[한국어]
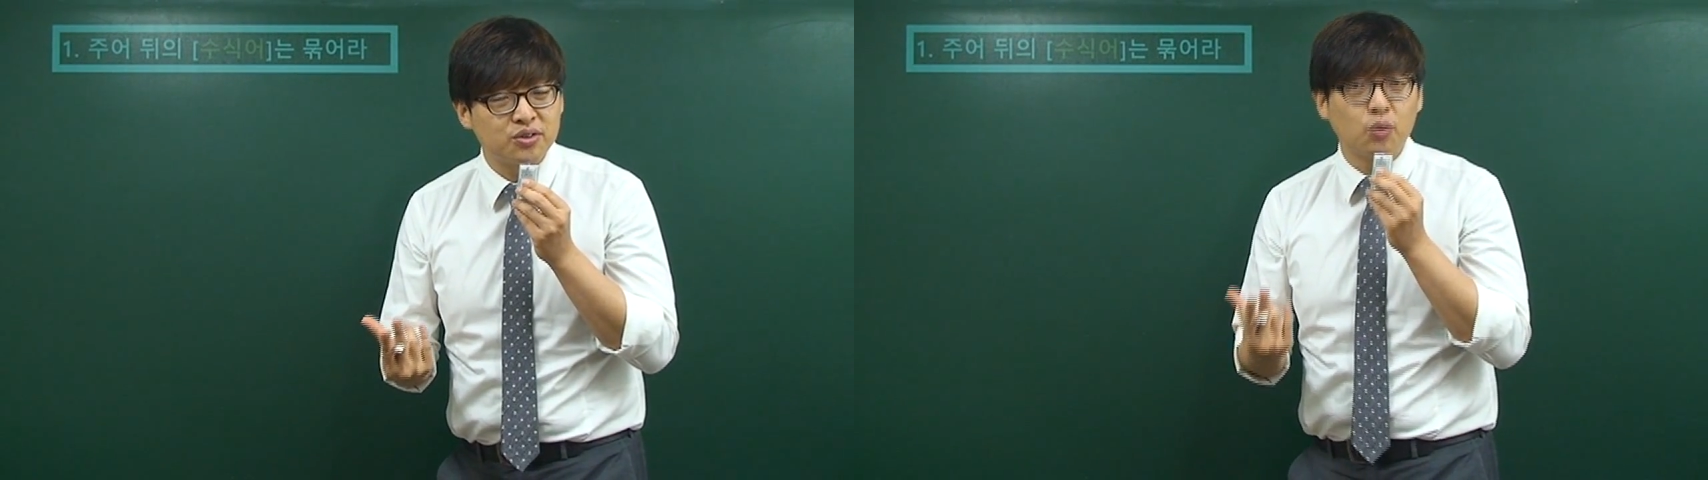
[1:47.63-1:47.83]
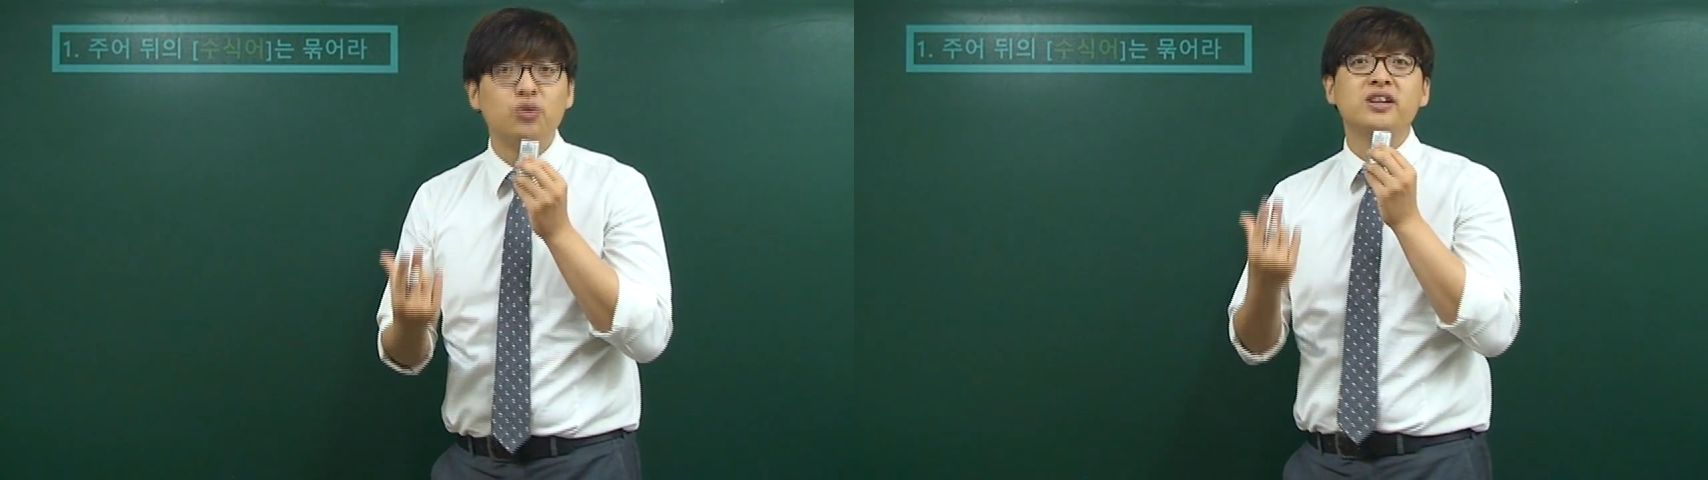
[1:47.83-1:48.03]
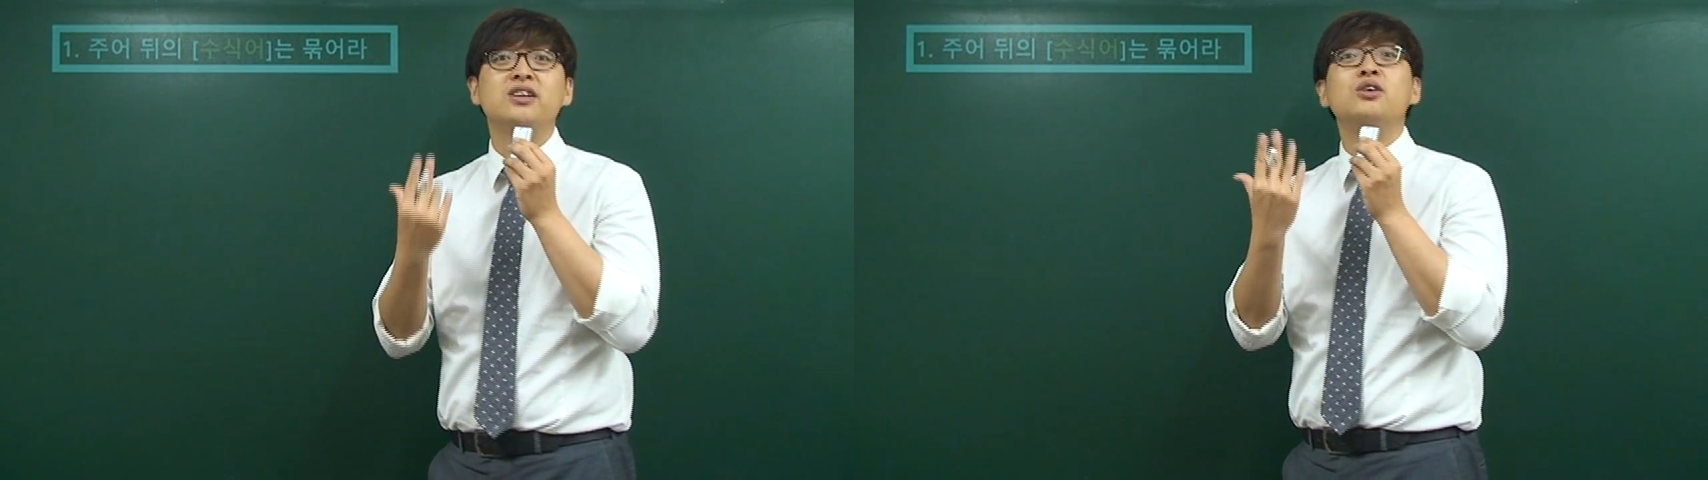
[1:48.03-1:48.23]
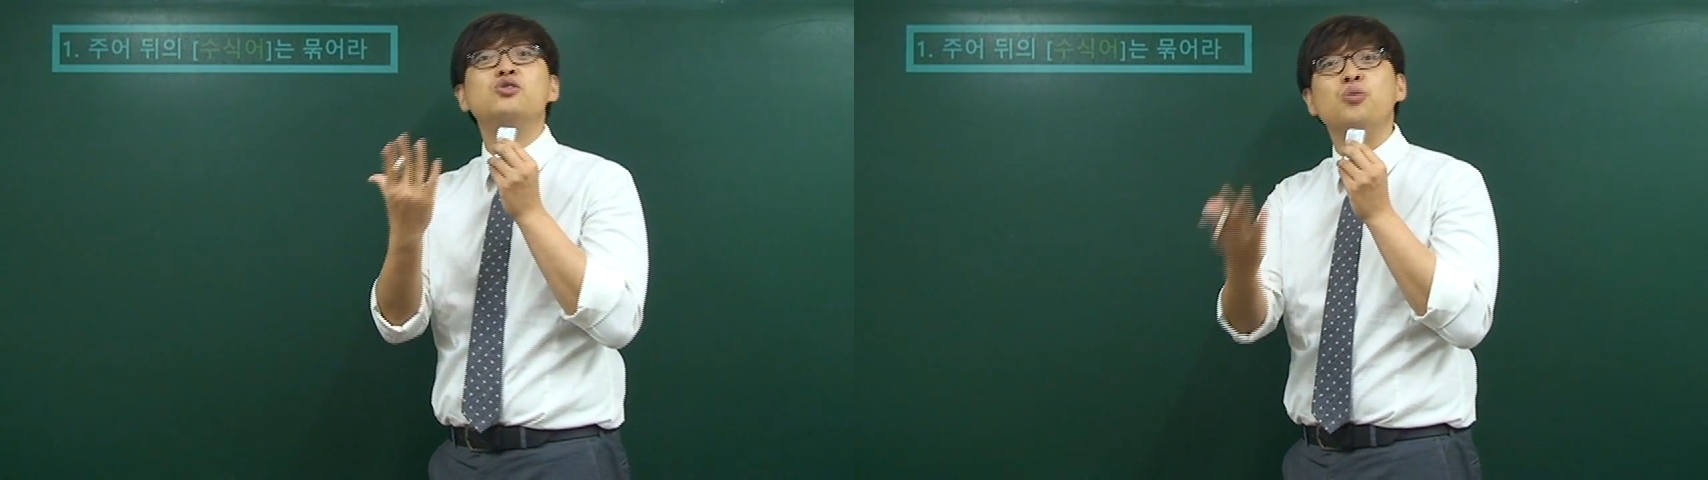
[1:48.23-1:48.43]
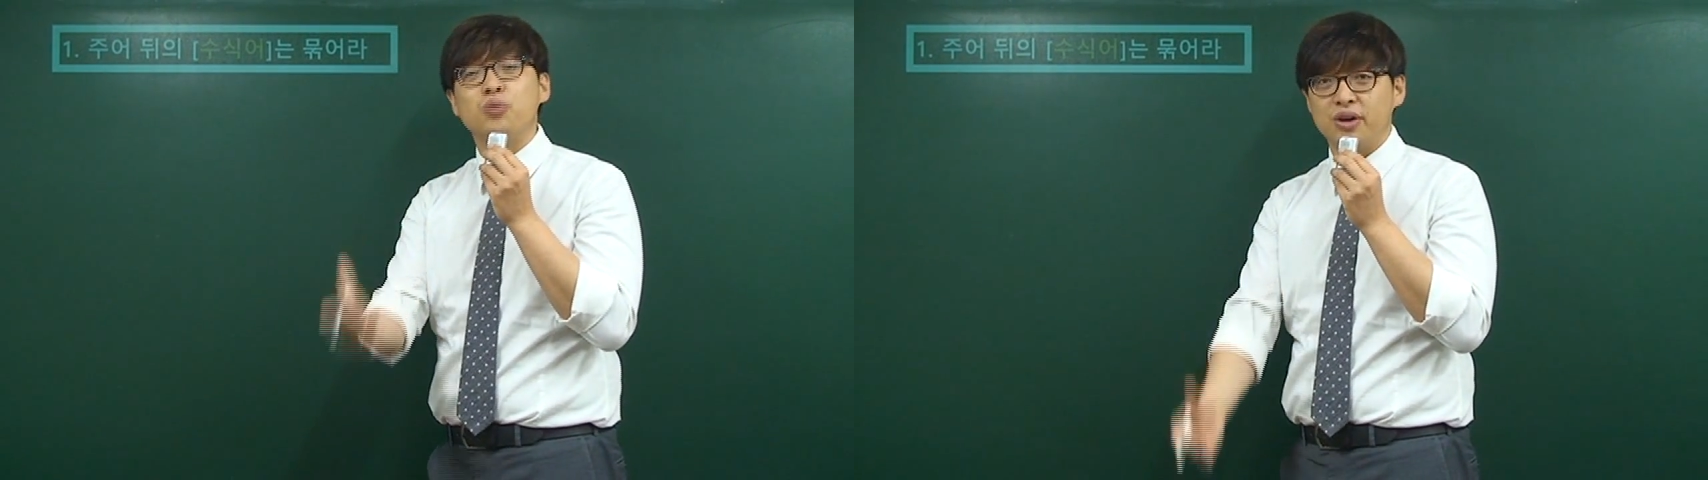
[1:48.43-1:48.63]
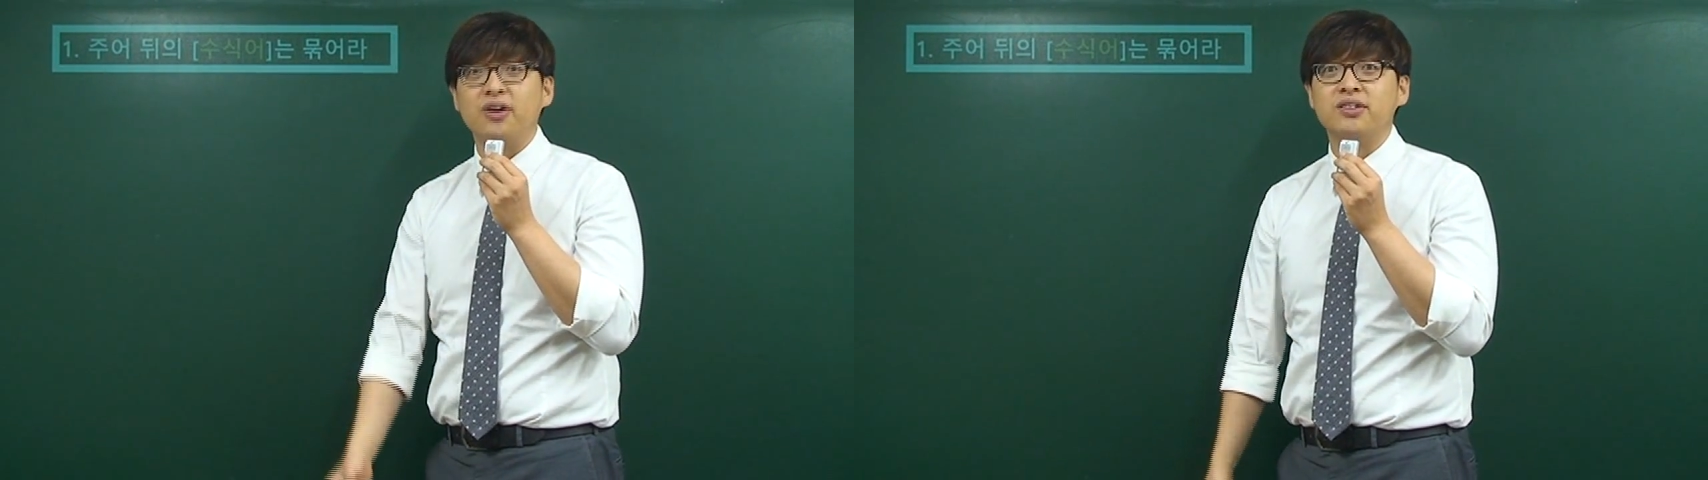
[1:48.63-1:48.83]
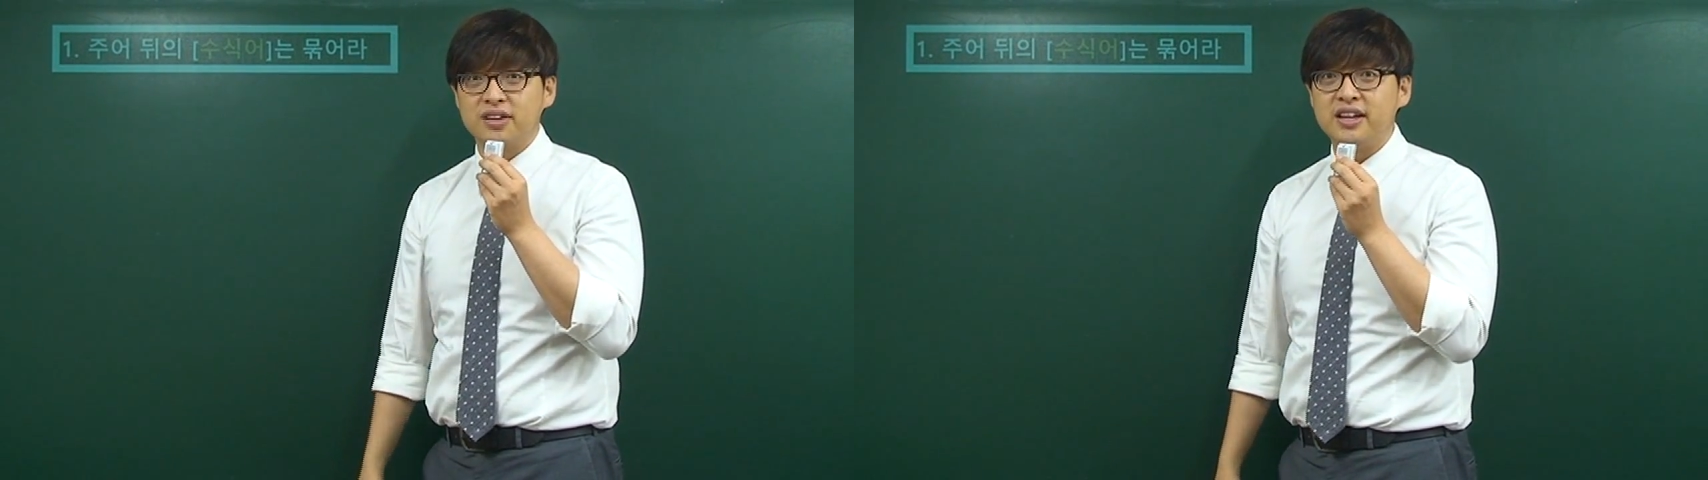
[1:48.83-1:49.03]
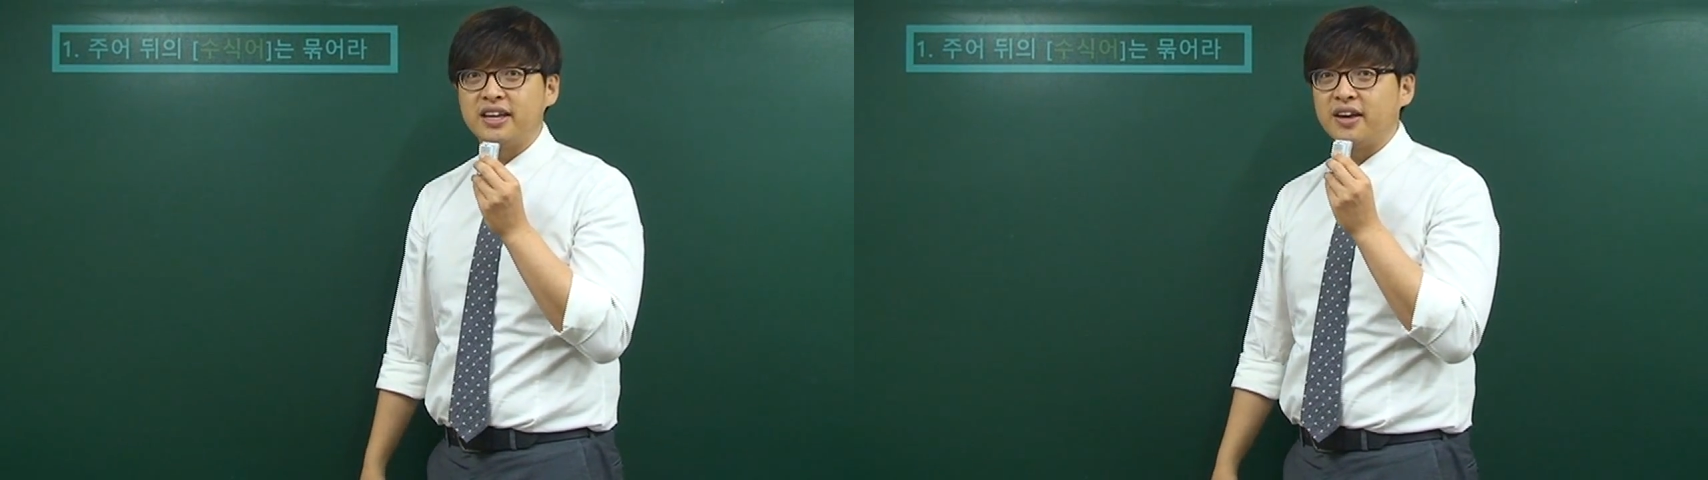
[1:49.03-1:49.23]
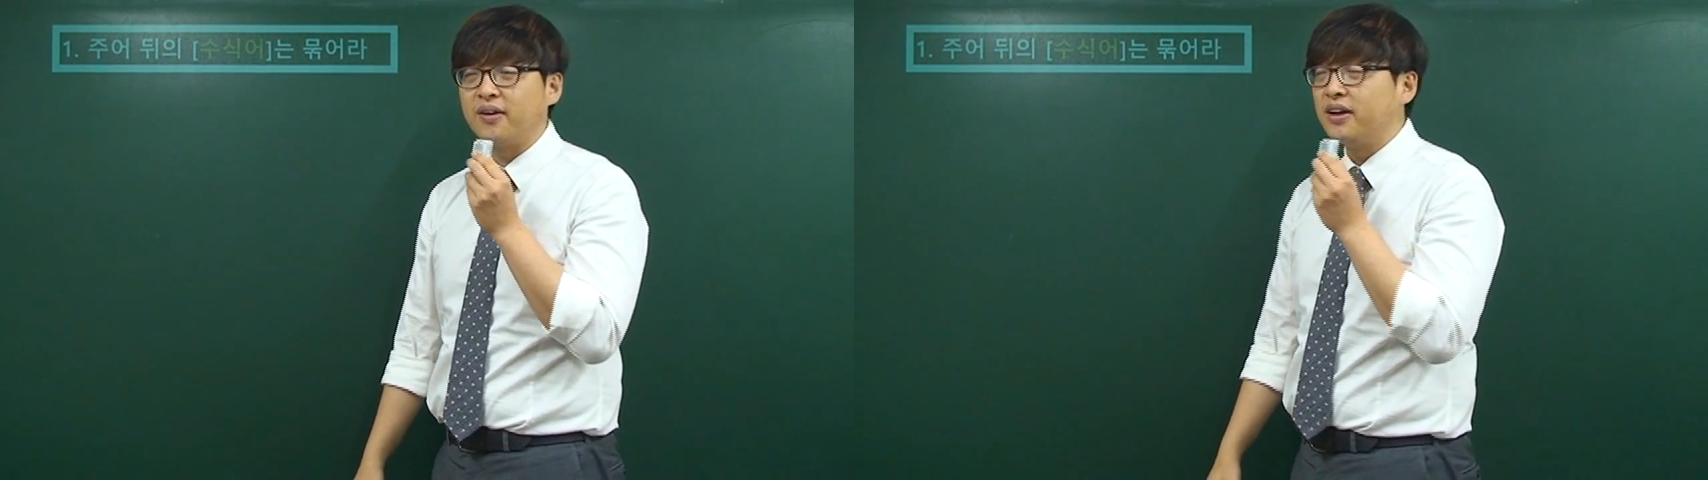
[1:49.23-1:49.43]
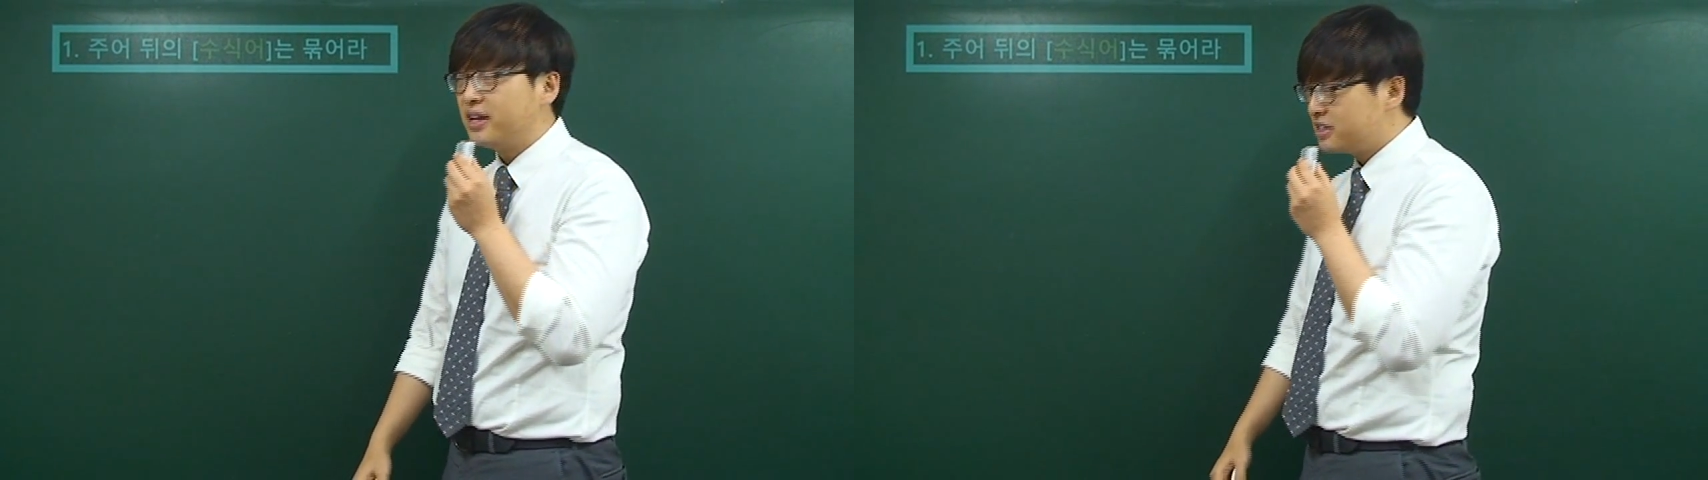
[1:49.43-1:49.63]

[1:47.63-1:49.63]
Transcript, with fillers: 그래서 오늘 그걸 좀 보여드릴게요.